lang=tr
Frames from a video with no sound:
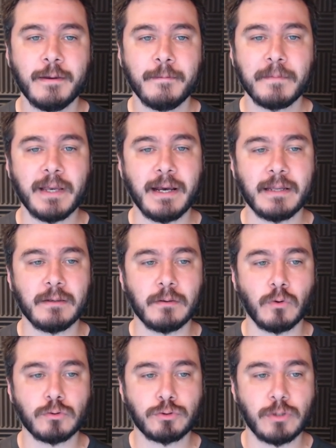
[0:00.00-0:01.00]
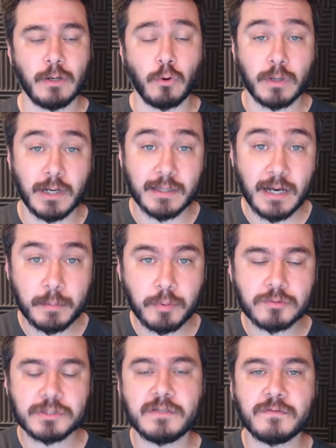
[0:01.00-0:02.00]
Yani şu an o kadar
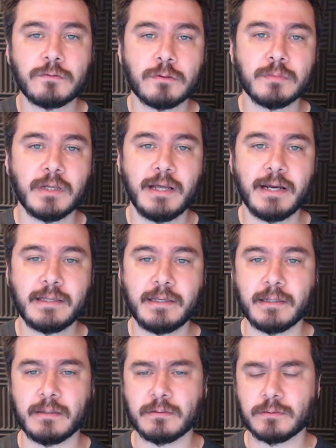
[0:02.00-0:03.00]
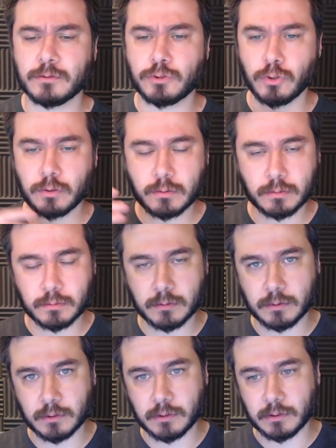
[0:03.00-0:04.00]
pozitif durumdalar ki çok
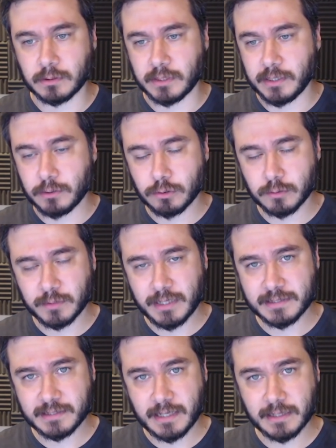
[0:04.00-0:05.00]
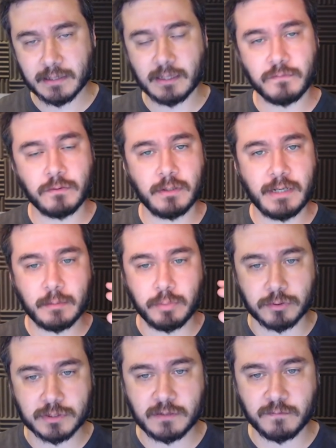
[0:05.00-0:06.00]
e, iyi durumdalar sağda kafa olarak
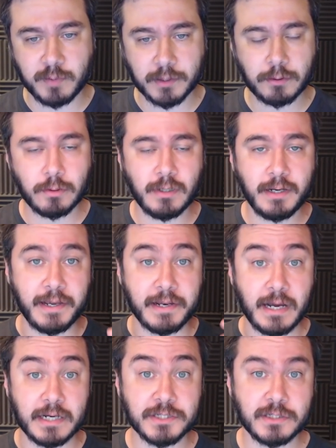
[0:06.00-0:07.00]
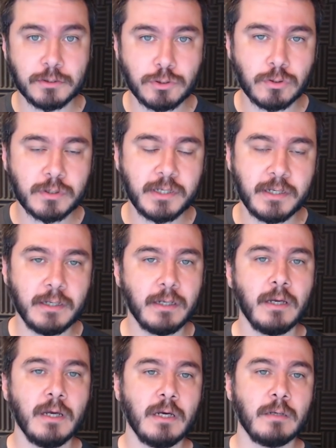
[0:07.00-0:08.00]
pozitif bakıyorlar. Enerjileri çok iyi.
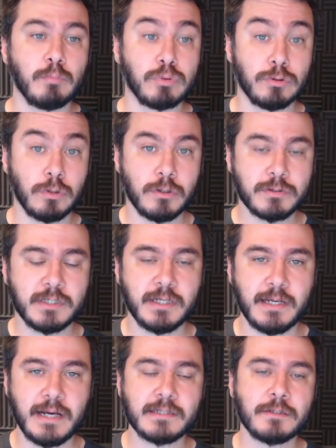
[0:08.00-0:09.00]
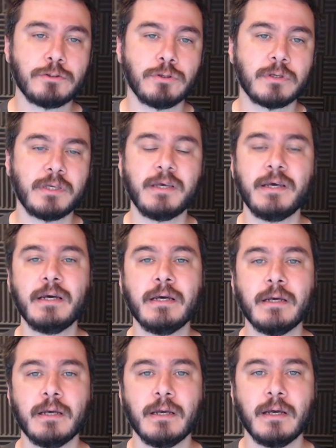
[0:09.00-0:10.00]
Budenholz'un enerjisi çok iyi
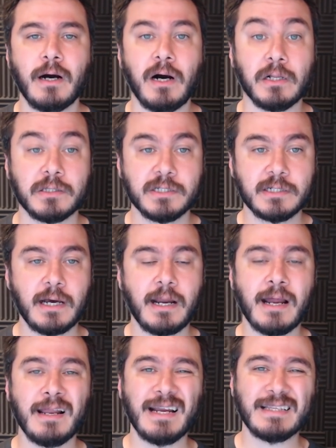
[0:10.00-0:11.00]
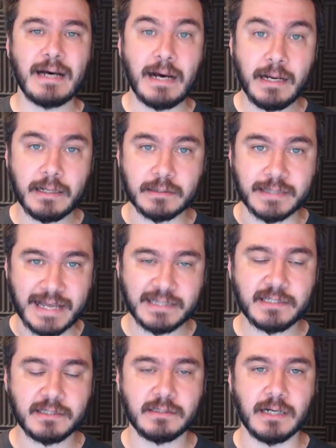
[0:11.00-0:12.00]
aldığı kararlar daha
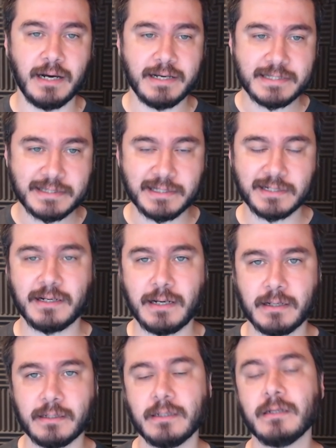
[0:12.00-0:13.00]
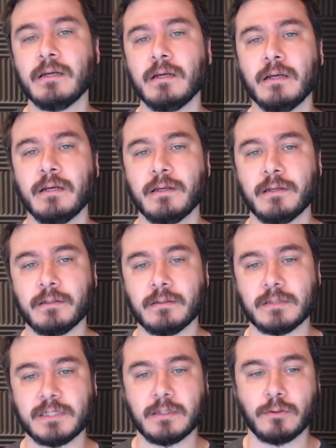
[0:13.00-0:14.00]
net, daha istikrarlı. Ee,
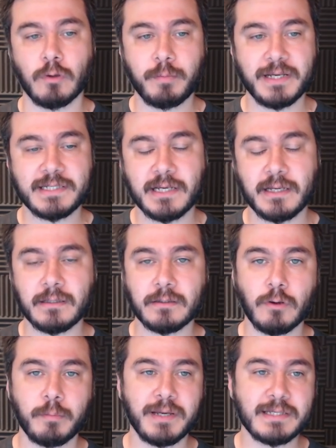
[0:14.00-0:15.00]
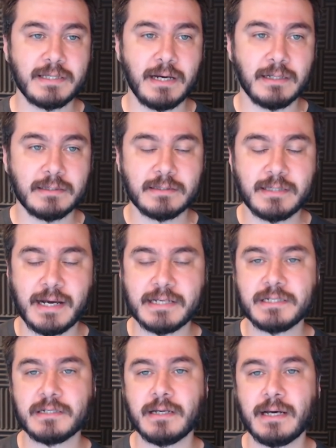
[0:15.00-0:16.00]
işte Lopez'e Lopez'de aldığı
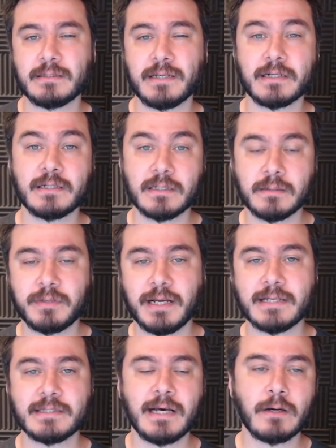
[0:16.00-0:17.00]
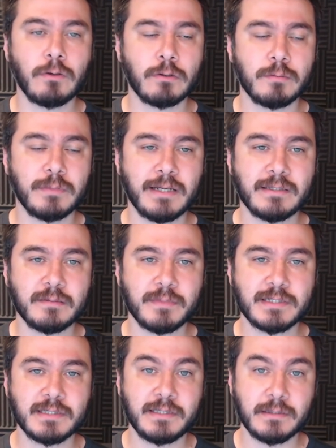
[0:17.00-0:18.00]
tercihler, Takır'ı biraz daha
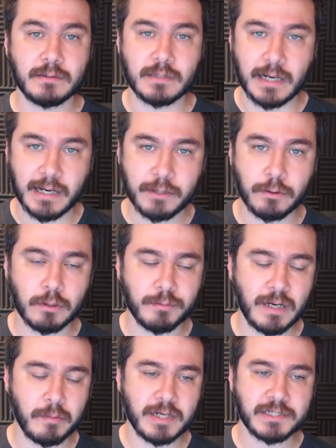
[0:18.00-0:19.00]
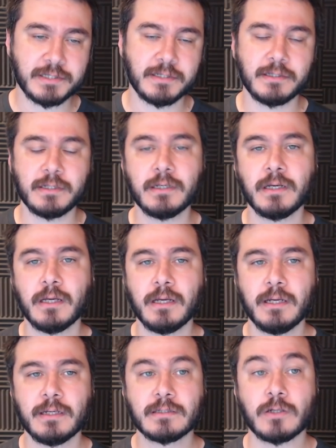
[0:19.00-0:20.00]
konumlandırması daha iyi olmaya başladı.
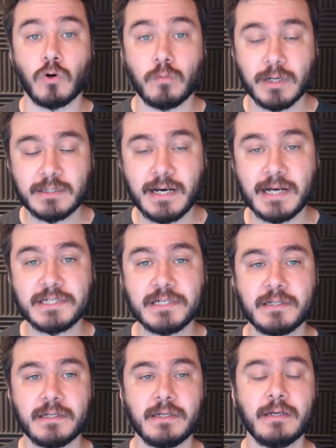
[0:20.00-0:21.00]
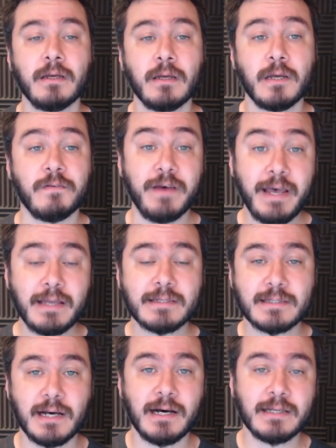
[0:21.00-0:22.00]
Savunma tercihleri ve
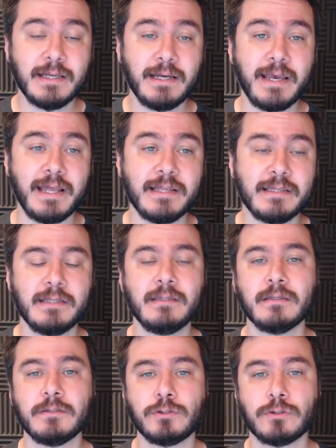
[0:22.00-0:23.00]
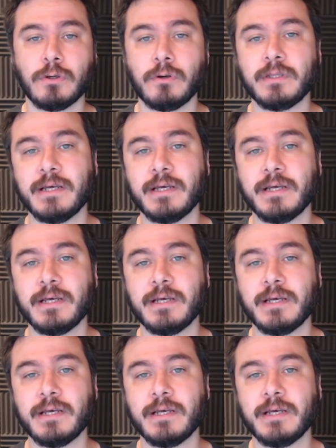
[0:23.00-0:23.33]
sahada elinin Girolde